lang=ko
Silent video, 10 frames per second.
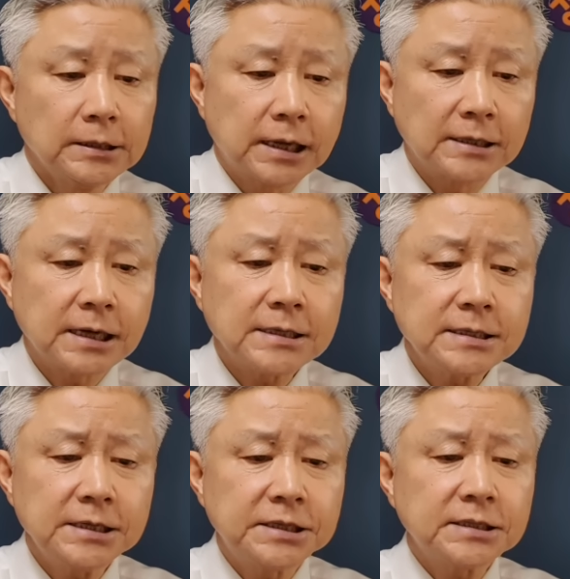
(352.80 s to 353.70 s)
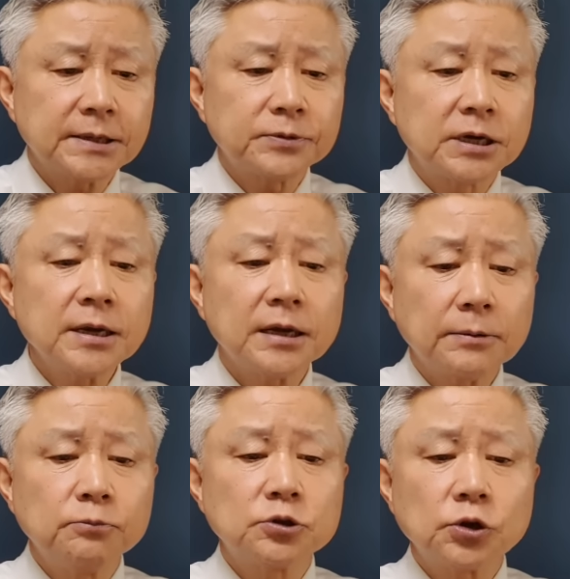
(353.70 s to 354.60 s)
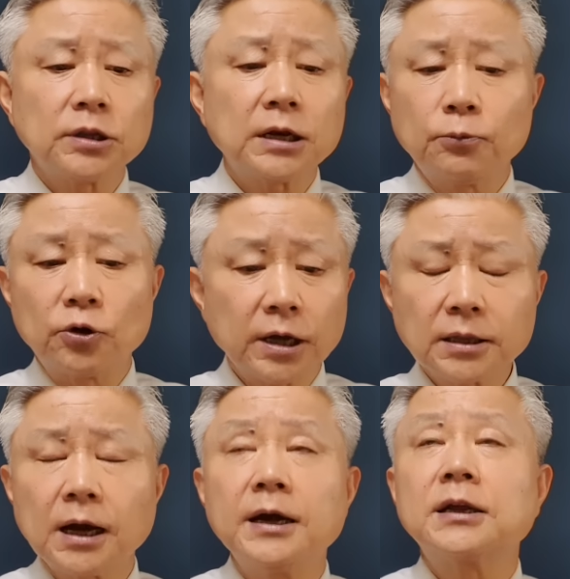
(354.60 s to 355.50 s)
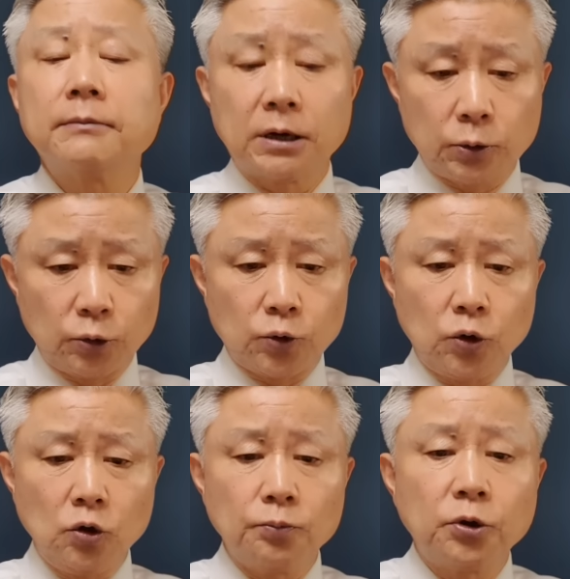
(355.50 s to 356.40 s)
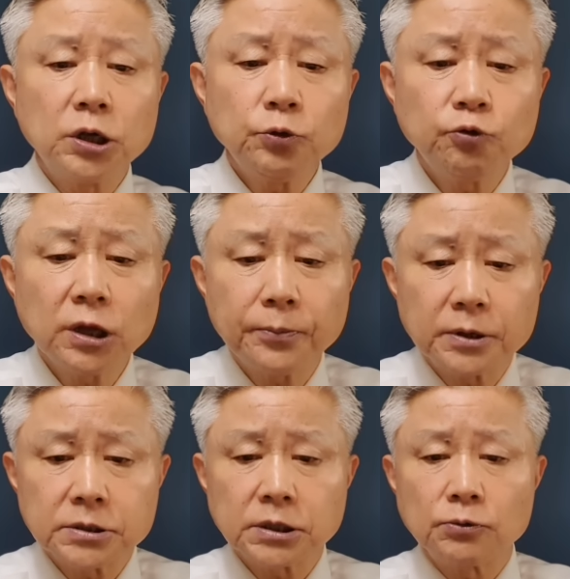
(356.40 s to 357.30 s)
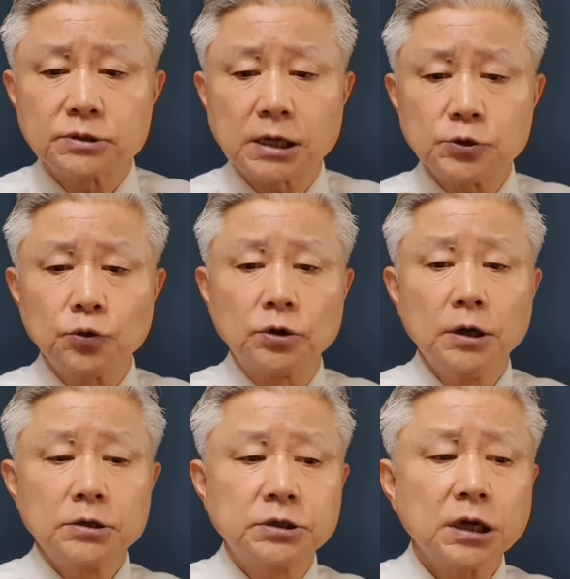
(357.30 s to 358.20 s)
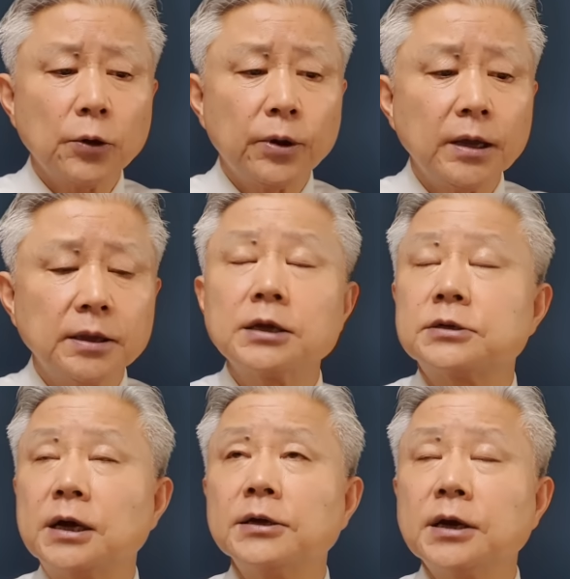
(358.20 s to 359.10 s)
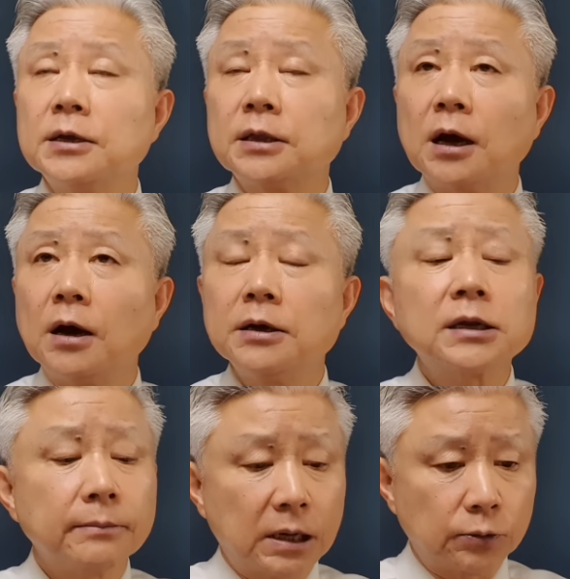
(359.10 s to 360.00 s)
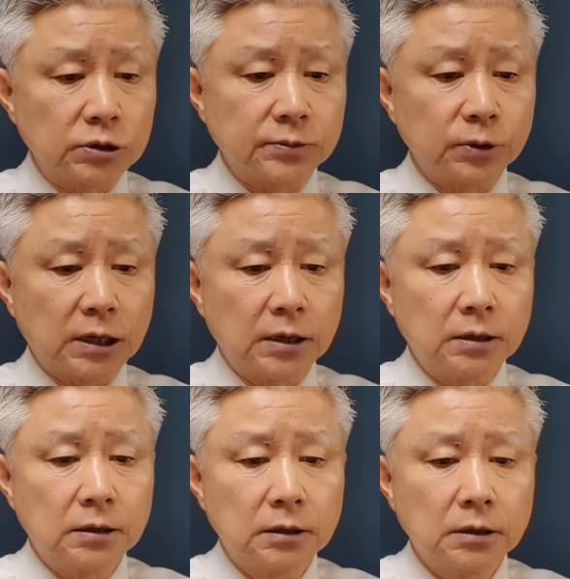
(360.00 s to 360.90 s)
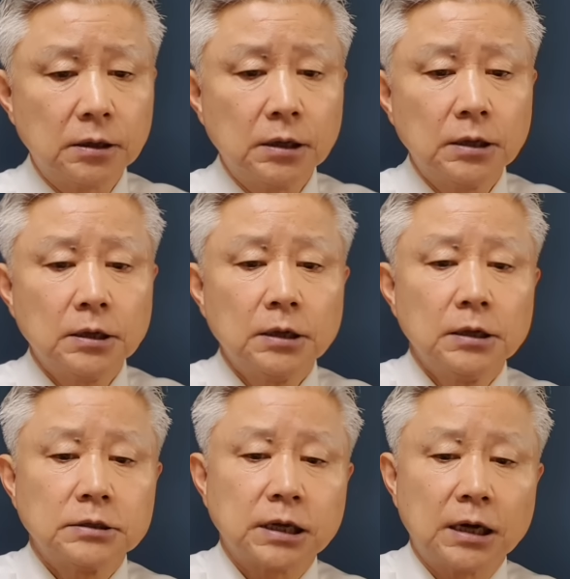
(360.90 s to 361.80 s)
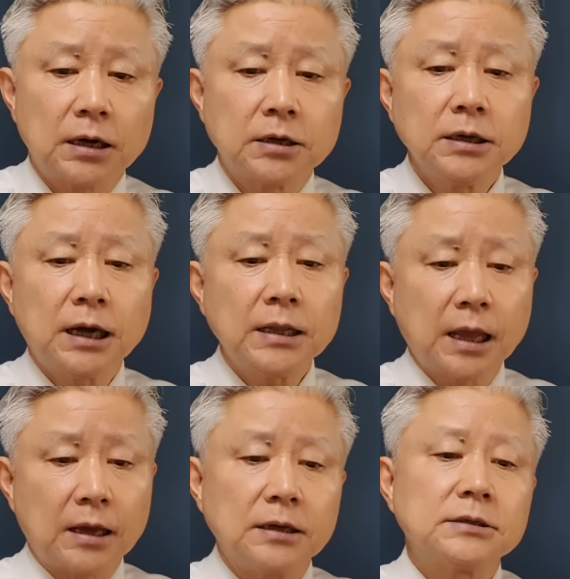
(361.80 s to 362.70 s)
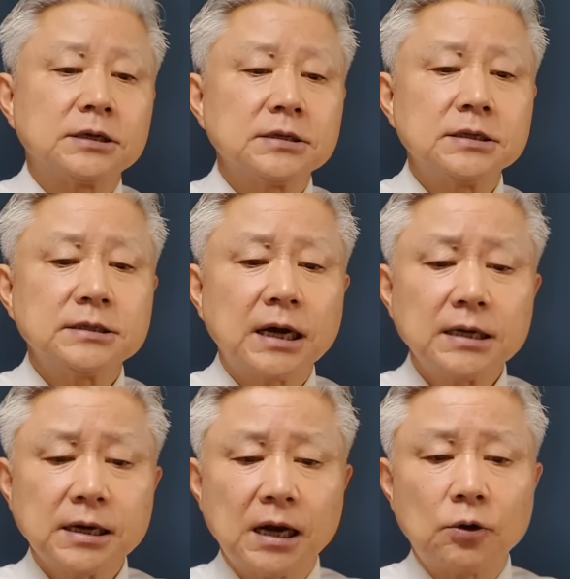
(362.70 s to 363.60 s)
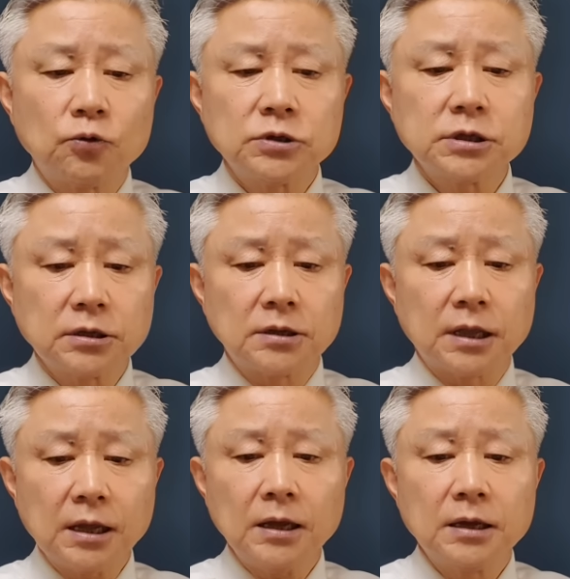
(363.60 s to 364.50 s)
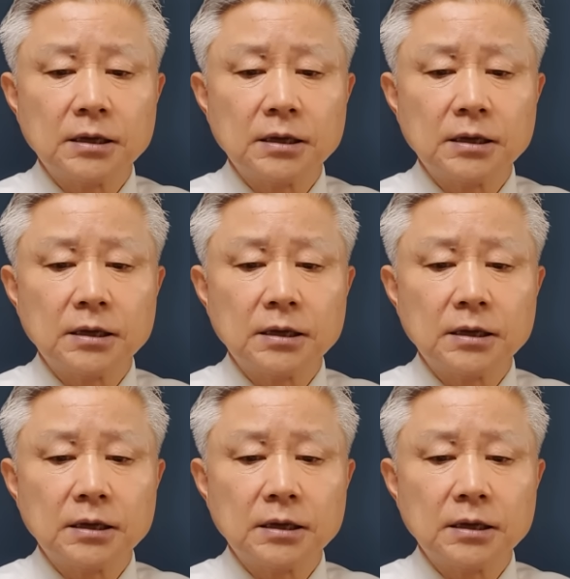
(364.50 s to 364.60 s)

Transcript: 자, 자신이 직접 전결한 문서도 나는 모르겠다 이렇게 말하고 있고 본인 휴대폰에서 나온 사진도 저게 왜 내 전화기에 있나 이렇게 말하고 있습니다. 자, 그의 아내 정신 차리라 꼬시었는데